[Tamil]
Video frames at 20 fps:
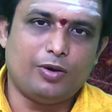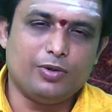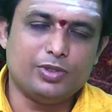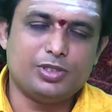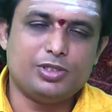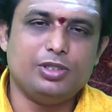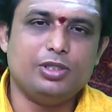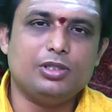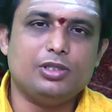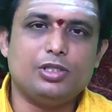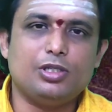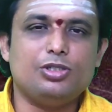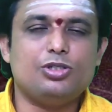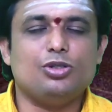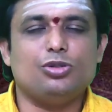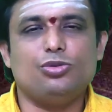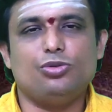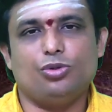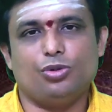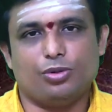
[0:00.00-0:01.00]
அவசியம்
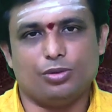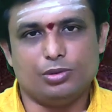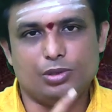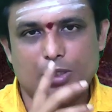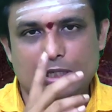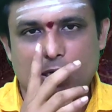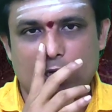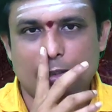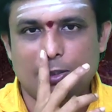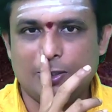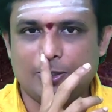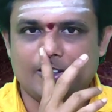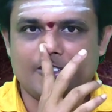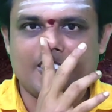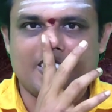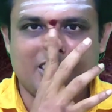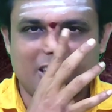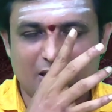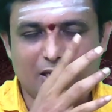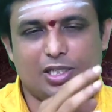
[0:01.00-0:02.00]
திருச்செந்தூர் இந்த ஆண்டு
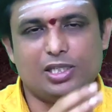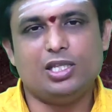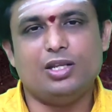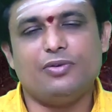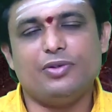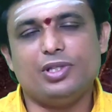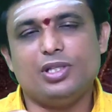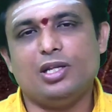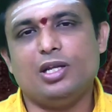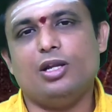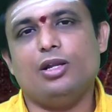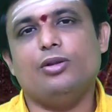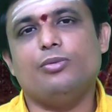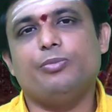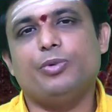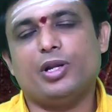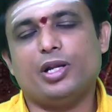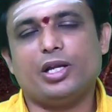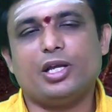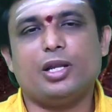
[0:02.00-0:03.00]
ரெண்டாயிரத்தி இருபத்தி நாலு
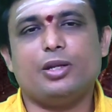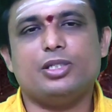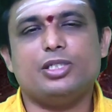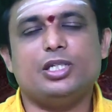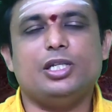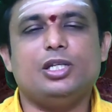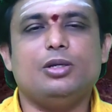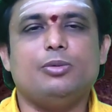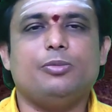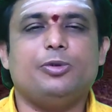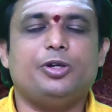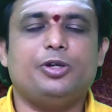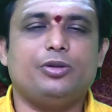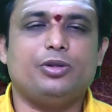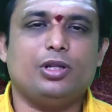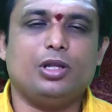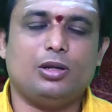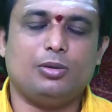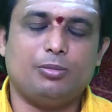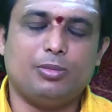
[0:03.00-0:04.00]
பிறக்கிறச்சே நீங்கள்
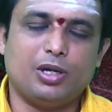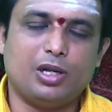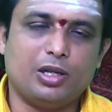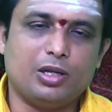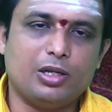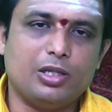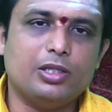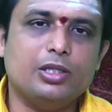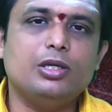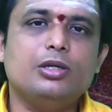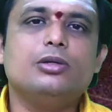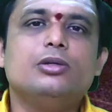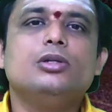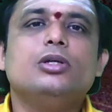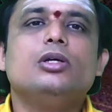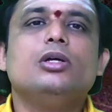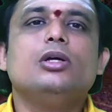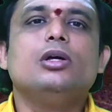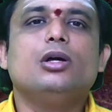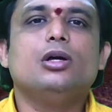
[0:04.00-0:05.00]
போயிட்டு வந்தால் ரொம்ப நல்லது
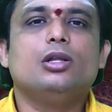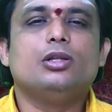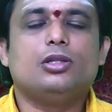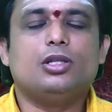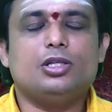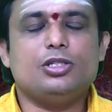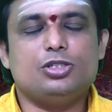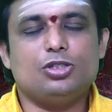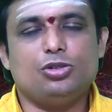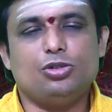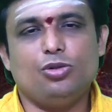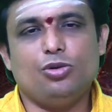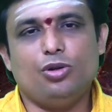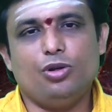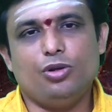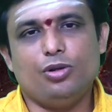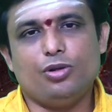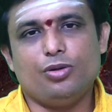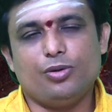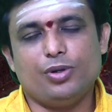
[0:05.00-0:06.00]

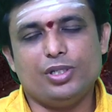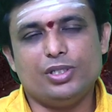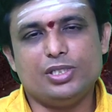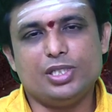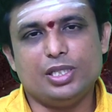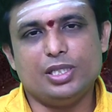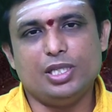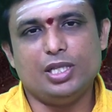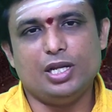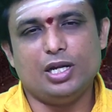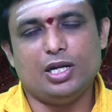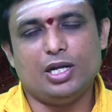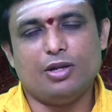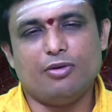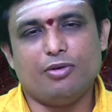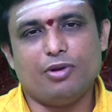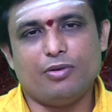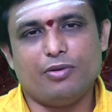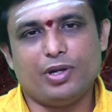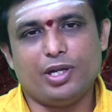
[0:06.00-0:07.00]
திருச்செந்தூரில் இருக்கக்கூடிய செந்தில்
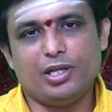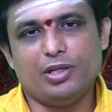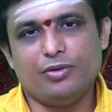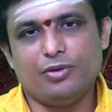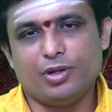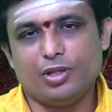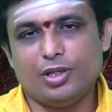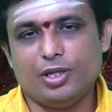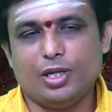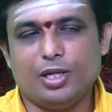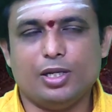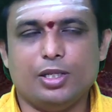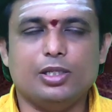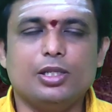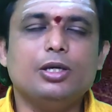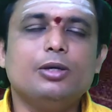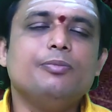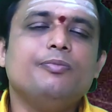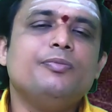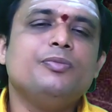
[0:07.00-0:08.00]
ஆண்டவரை வணங்கி வர்றது
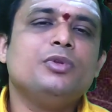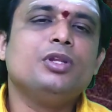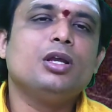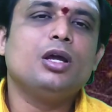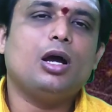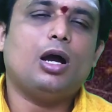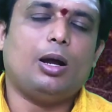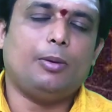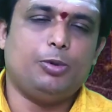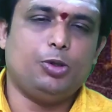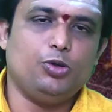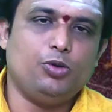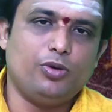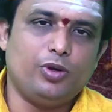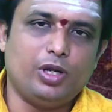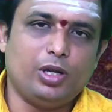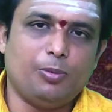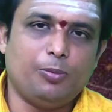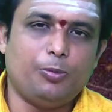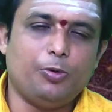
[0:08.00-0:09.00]
நல்லது அப்படி
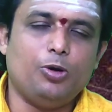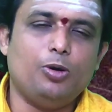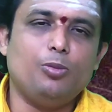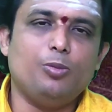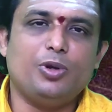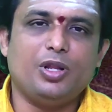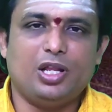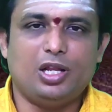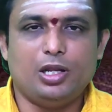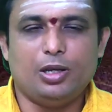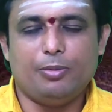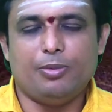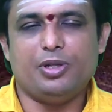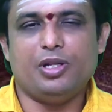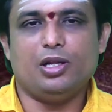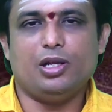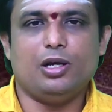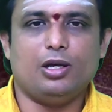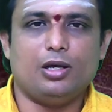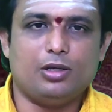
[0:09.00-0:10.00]
ஒருவேளை போக முடியலை
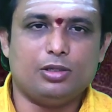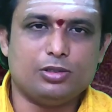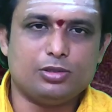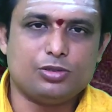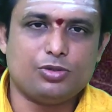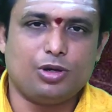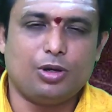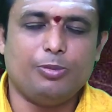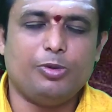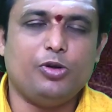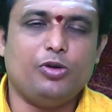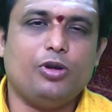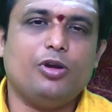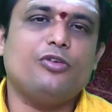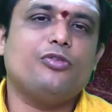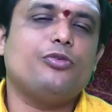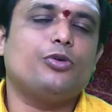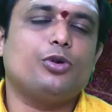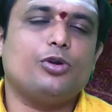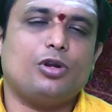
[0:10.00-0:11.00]
அப்படின்னா
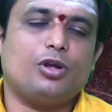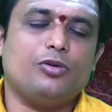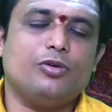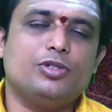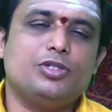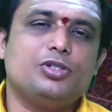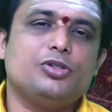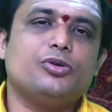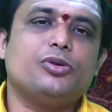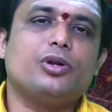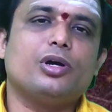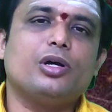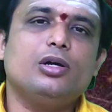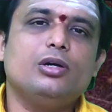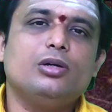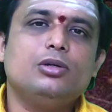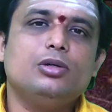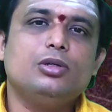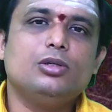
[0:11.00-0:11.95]
சுவாமியோடைய ஃபோட்டோ வச்சு கூட